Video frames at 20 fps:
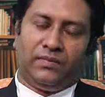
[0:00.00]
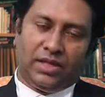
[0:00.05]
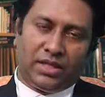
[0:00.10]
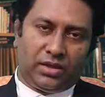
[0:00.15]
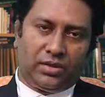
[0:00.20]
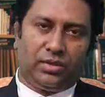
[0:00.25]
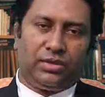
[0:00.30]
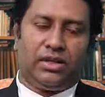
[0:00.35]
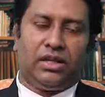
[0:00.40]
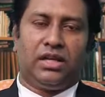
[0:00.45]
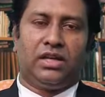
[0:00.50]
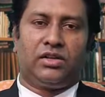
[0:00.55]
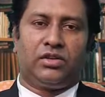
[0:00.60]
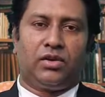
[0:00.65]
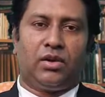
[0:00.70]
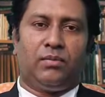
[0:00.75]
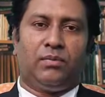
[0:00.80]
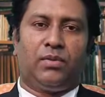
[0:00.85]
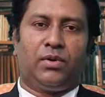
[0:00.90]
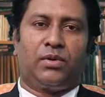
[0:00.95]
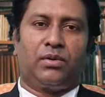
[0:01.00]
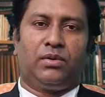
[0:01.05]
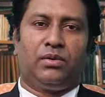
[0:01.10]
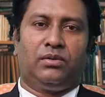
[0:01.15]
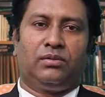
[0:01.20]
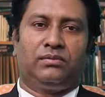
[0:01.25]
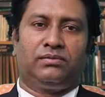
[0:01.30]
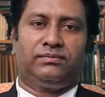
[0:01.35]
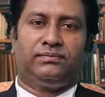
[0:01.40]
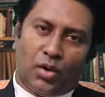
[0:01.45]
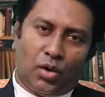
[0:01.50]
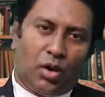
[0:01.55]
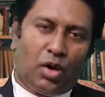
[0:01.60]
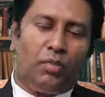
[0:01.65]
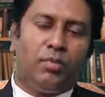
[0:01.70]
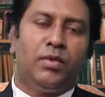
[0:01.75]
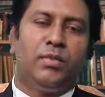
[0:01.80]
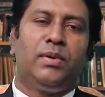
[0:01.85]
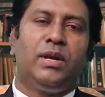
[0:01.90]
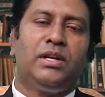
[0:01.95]
দীর্ঘদিনের সম্পর্ক
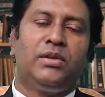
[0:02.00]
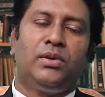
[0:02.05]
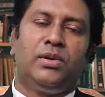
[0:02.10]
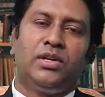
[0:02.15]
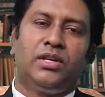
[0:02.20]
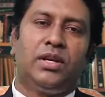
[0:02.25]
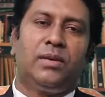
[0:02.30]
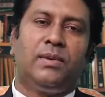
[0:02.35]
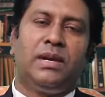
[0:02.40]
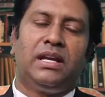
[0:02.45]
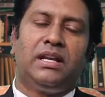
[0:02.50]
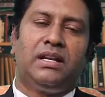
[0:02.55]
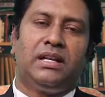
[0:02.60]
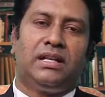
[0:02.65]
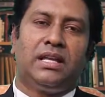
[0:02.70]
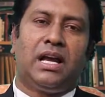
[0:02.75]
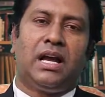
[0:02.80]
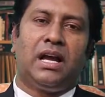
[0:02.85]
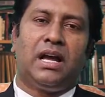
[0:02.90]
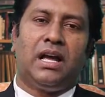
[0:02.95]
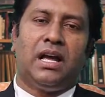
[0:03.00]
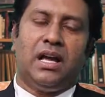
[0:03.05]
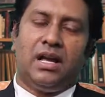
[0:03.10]
অবিবাহিত হিসেবেই রীতা